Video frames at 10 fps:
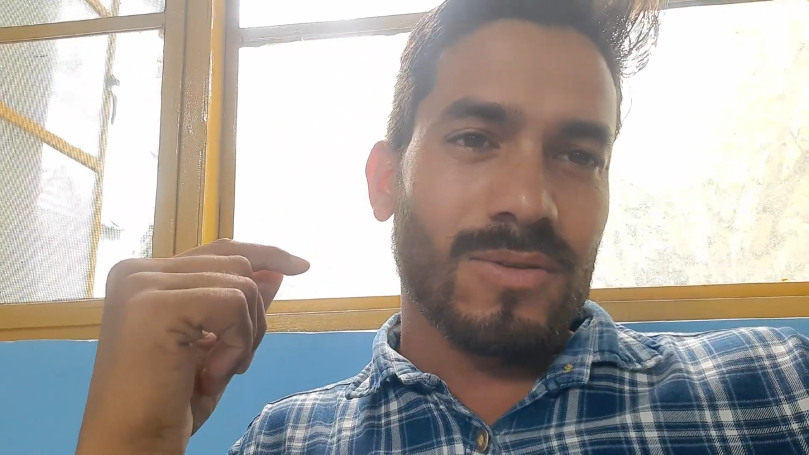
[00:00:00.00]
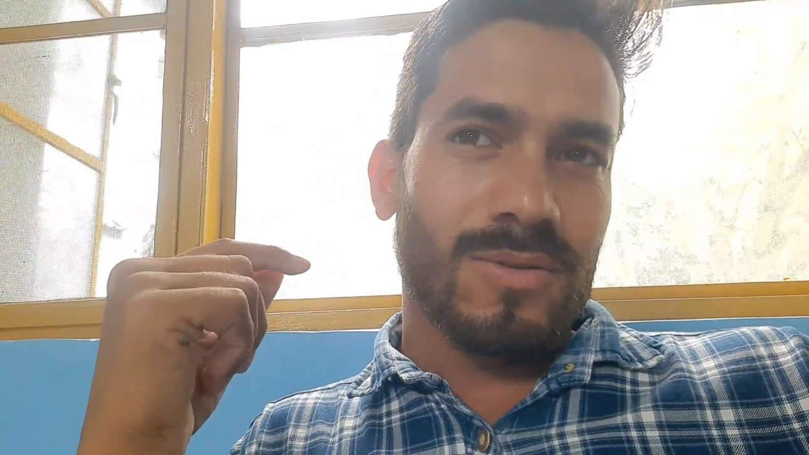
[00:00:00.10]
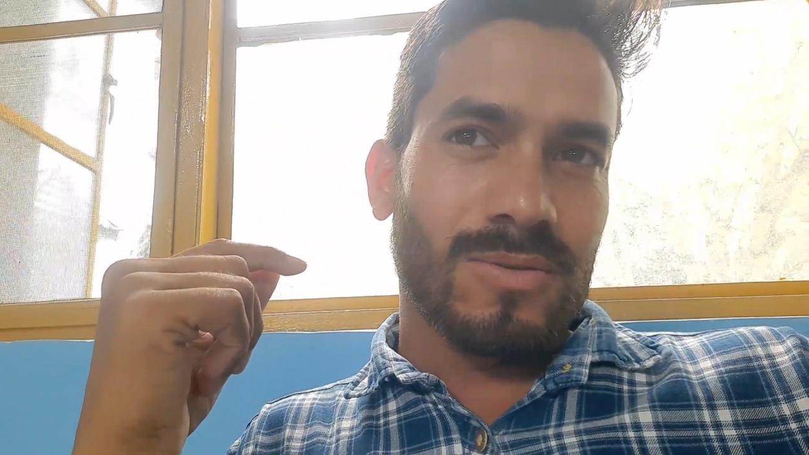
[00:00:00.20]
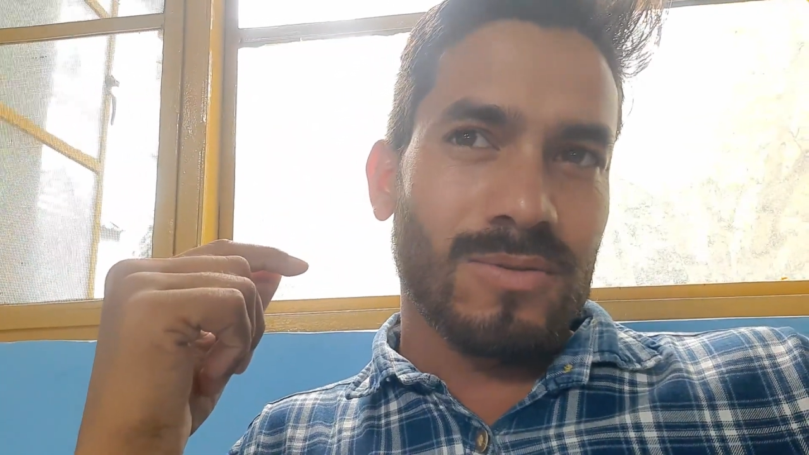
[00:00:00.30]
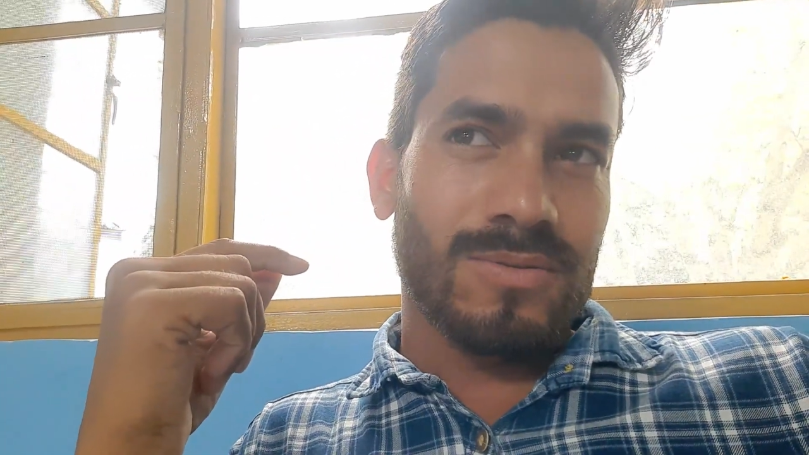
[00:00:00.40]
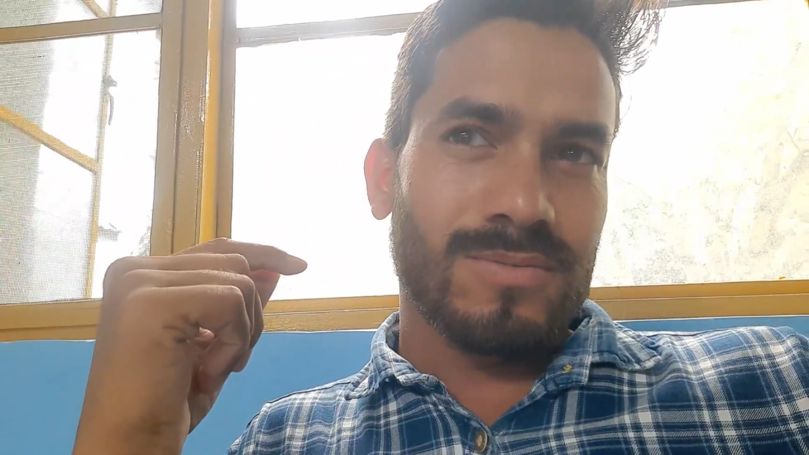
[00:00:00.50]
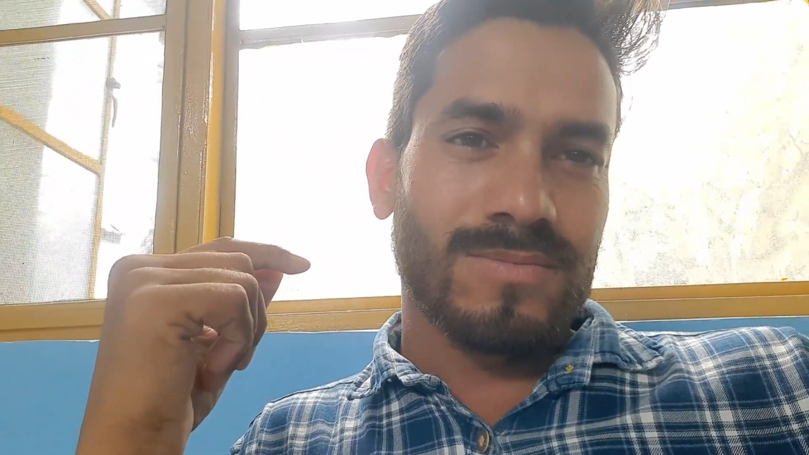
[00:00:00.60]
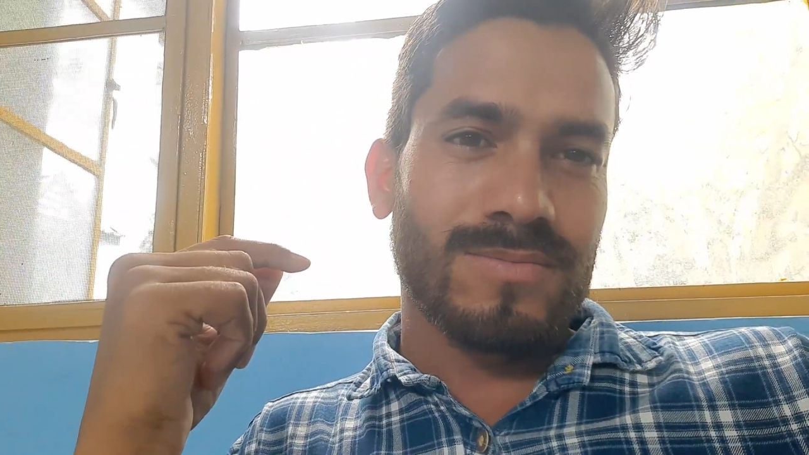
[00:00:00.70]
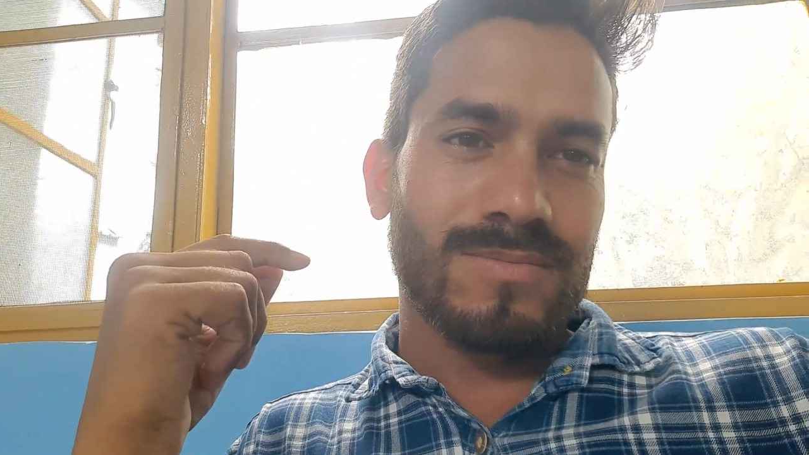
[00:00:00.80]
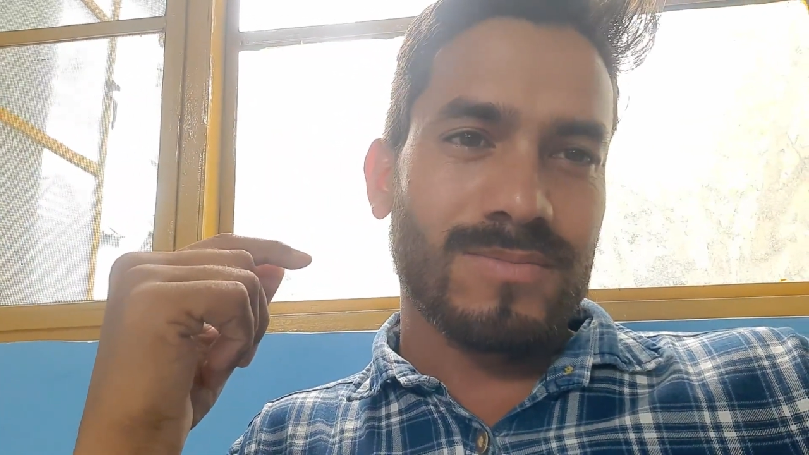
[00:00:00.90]
तो
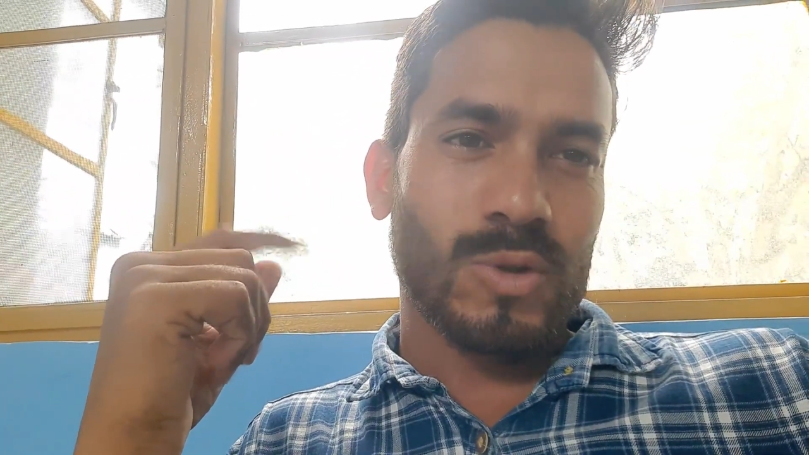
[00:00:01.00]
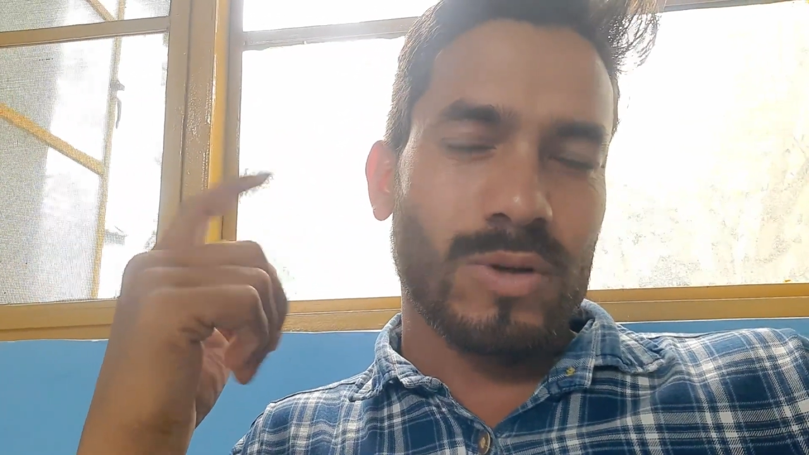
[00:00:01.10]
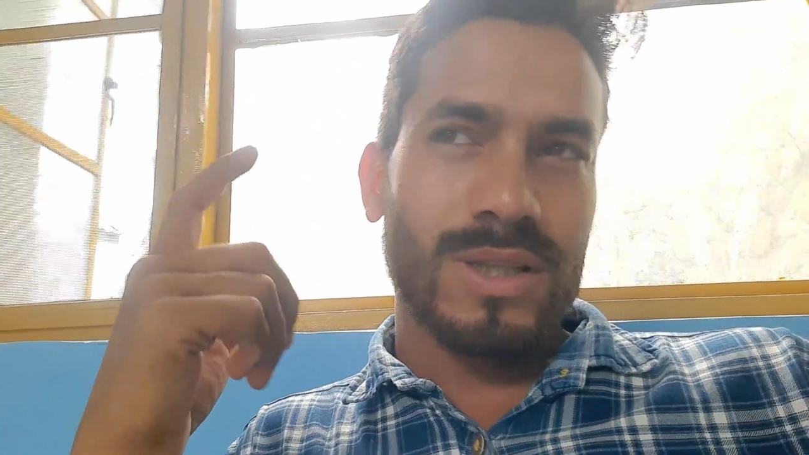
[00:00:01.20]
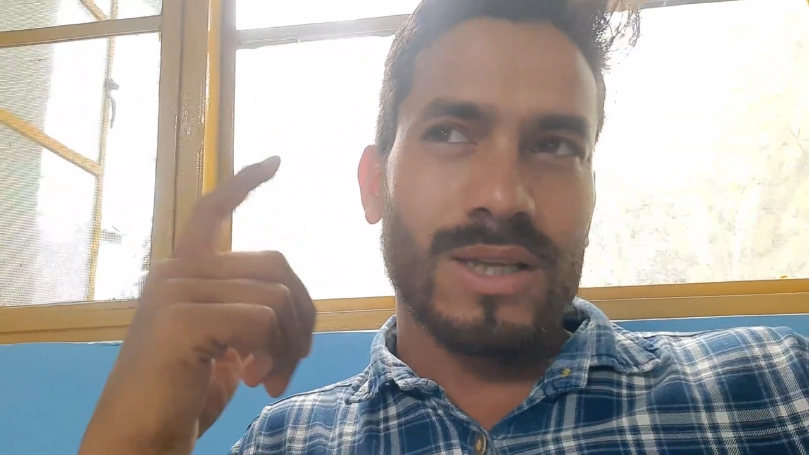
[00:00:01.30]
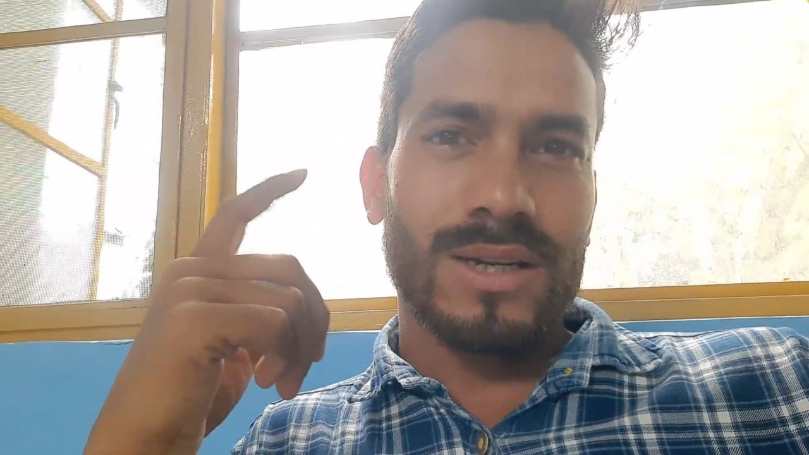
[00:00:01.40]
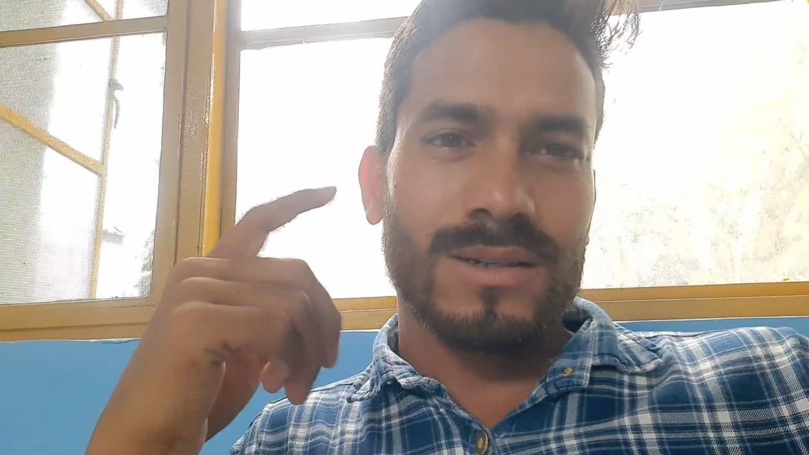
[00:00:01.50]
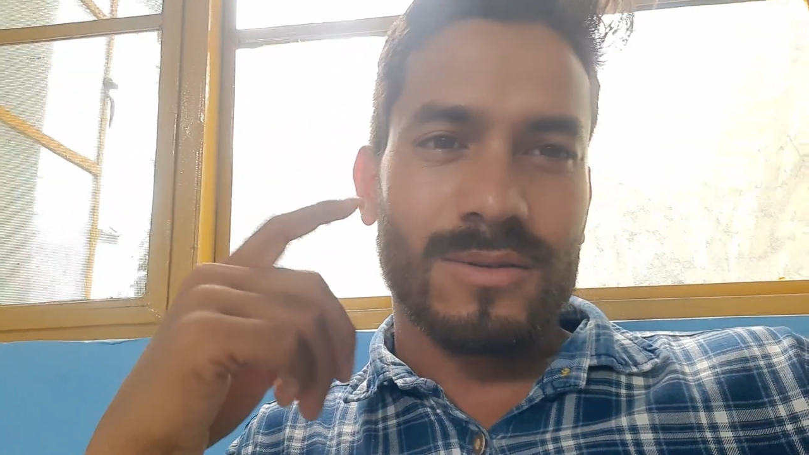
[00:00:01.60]
थोड़ी देर